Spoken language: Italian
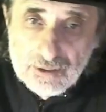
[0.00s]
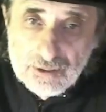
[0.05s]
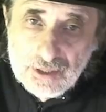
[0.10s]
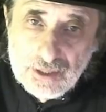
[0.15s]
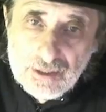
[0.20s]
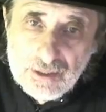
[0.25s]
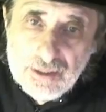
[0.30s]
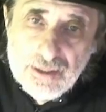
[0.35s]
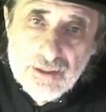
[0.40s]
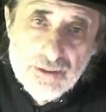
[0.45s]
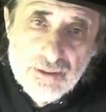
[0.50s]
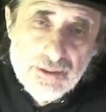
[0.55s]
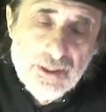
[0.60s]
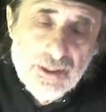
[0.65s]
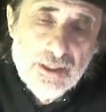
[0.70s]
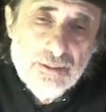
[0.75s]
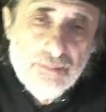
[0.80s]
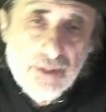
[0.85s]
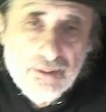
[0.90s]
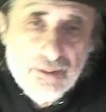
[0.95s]
dell'io di
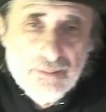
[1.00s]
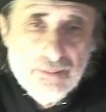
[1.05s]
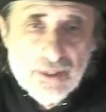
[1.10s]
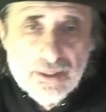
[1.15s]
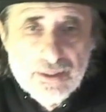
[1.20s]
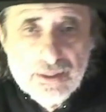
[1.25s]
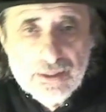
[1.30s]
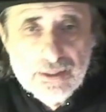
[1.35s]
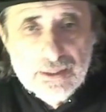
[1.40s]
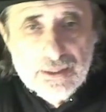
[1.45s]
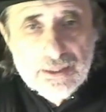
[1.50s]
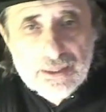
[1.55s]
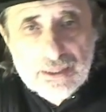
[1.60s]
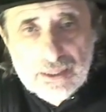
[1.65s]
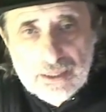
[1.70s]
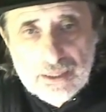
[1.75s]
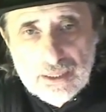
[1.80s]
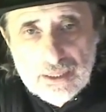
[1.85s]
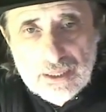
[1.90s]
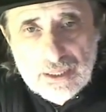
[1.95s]
esprimersi
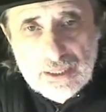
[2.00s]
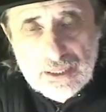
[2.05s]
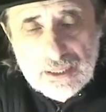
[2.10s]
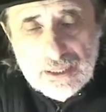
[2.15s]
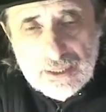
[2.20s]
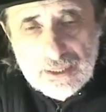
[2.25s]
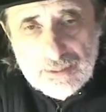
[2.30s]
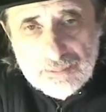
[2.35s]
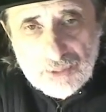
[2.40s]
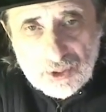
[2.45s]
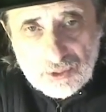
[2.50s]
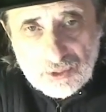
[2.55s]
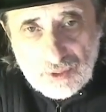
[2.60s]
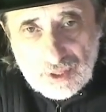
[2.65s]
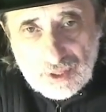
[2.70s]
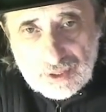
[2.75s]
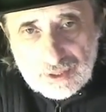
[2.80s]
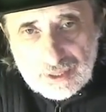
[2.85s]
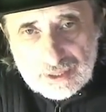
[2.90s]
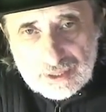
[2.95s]
in modo
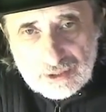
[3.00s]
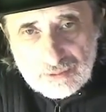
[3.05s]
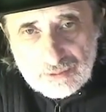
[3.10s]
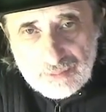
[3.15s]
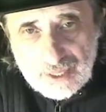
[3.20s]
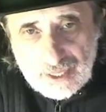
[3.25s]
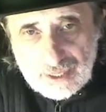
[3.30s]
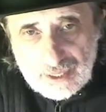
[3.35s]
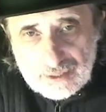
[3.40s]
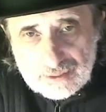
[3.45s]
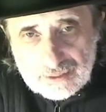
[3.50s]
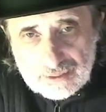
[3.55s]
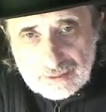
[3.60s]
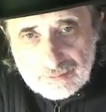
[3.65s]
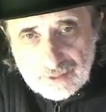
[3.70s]
anche esuberante,